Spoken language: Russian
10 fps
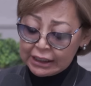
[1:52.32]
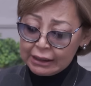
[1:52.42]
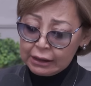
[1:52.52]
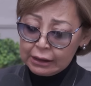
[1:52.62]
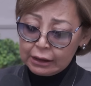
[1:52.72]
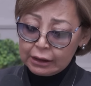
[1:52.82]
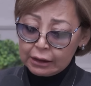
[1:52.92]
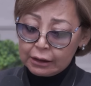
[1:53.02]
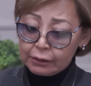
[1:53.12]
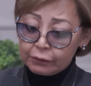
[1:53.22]
да, угу.
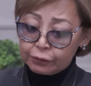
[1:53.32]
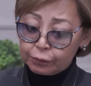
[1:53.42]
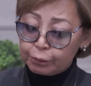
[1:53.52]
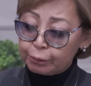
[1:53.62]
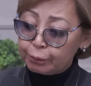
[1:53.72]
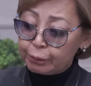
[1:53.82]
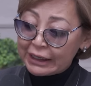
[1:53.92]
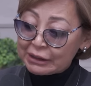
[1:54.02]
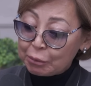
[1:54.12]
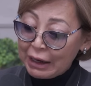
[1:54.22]
а,
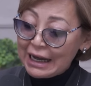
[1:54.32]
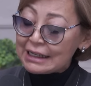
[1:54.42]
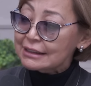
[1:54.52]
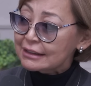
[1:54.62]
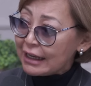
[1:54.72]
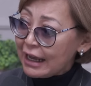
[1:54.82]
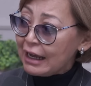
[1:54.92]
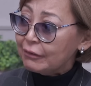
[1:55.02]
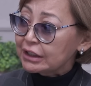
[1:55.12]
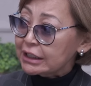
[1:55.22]
борьба
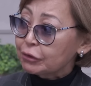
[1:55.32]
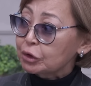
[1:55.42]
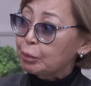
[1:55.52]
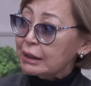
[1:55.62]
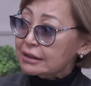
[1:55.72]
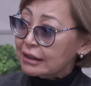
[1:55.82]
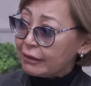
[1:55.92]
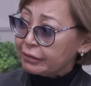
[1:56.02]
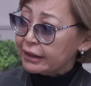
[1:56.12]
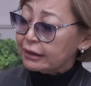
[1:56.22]
за вот эти вот
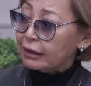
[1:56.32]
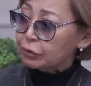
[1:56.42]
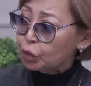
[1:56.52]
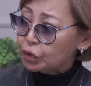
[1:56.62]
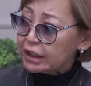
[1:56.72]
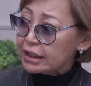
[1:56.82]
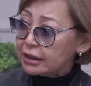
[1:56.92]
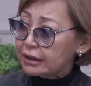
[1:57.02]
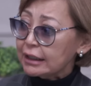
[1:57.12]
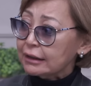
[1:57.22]
поставки на внутренний
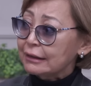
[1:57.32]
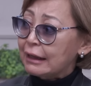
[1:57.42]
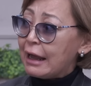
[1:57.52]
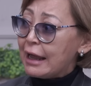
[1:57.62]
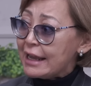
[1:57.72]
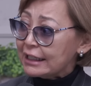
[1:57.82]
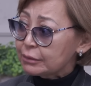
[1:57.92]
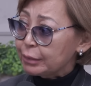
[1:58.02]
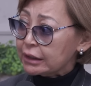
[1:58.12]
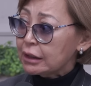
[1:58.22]
рынок, на
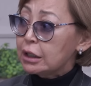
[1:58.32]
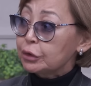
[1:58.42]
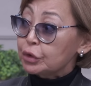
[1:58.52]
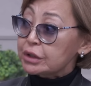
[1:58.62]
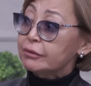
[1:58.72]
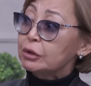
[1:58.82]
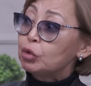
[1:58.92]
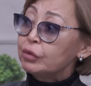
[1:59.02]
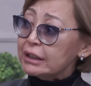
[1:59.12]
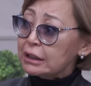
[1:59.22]
экспорт, то есть вы
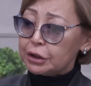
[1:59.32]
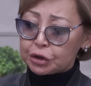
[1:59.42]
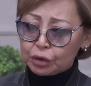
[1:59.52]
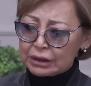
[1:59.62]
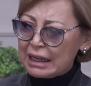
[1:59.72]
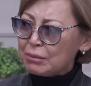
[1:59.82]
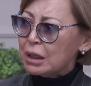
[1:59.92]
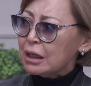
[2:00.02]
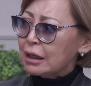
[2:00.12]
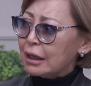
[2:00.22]
увидели, что там
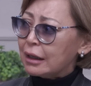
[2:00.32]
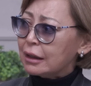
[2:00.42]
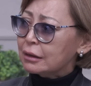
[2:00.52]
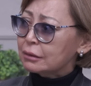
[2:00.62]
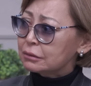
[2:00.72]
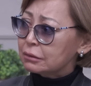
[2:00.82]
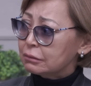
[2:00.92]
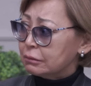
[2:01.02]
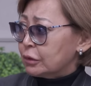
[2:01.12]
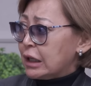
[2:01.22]
а,
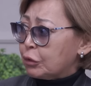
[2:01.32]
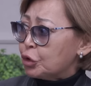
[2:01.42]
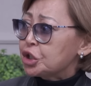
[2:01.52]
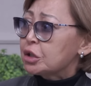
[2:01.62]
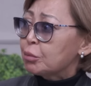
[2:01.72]
ну как, очень